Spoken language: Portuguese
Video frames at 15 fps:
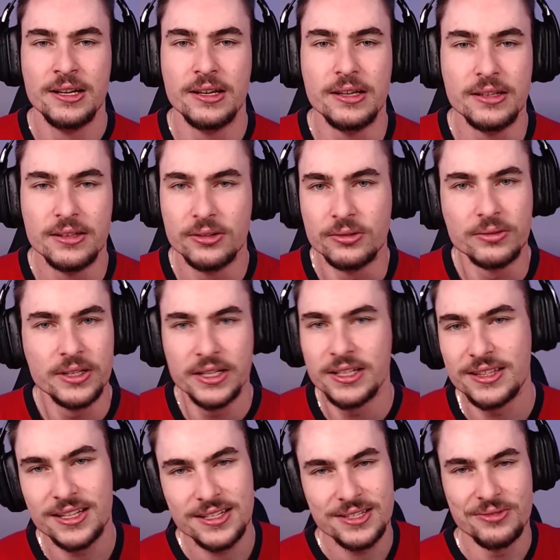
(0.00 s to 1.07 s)
então não queria
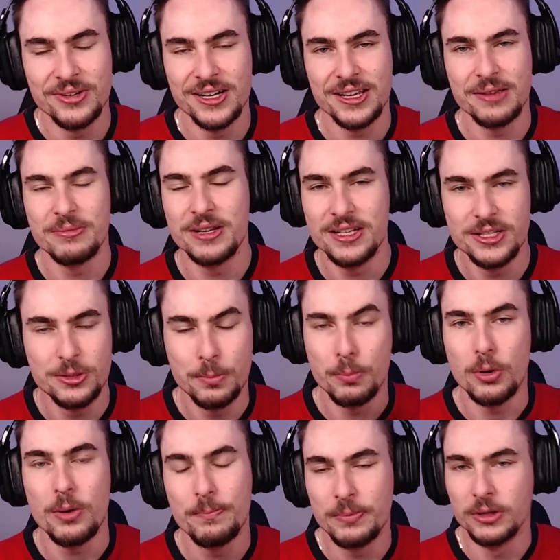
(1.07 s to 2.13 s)
trazer um early game ali de
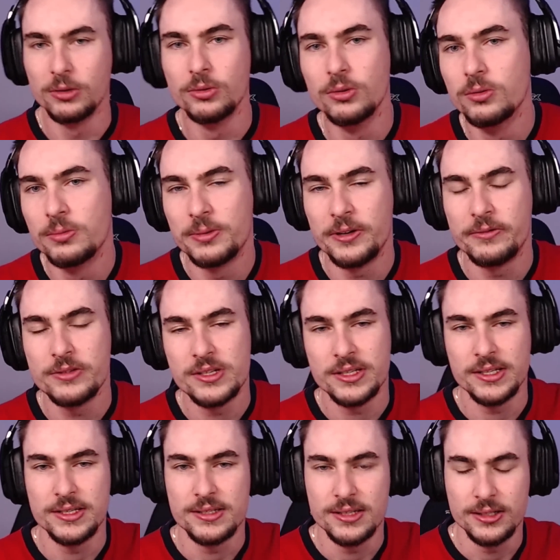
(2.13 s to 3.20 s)
Pop Lulu para
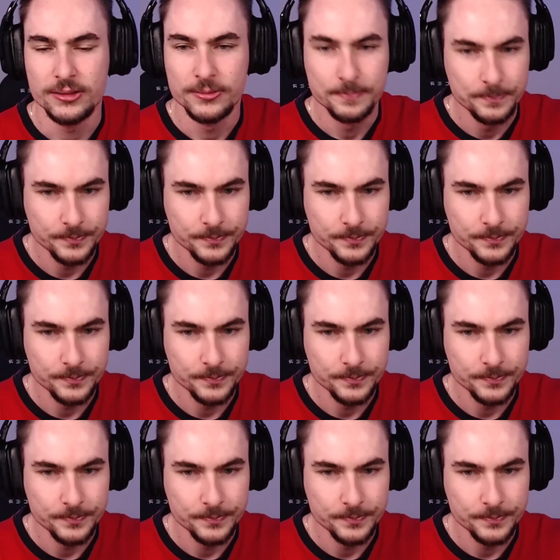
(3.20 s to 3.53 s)
vocês, certo?